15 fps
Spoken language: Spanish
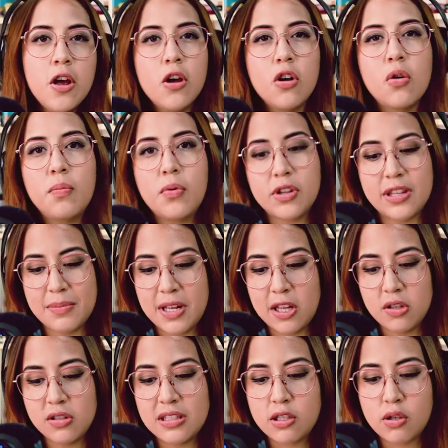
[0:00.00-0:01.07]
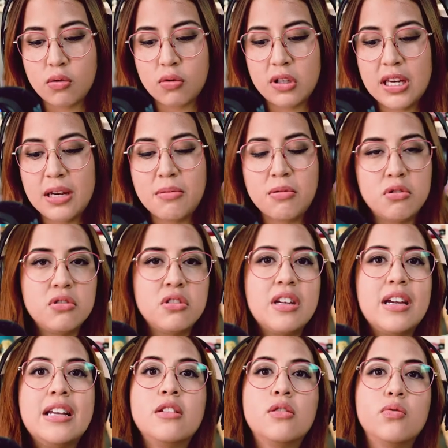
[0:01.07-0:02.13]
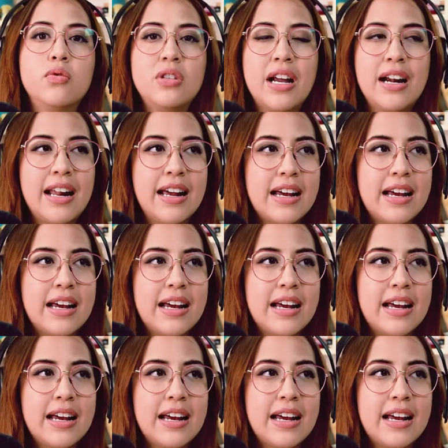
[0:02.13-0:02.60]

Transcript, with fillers: comportamientos destructivos, ensuciar la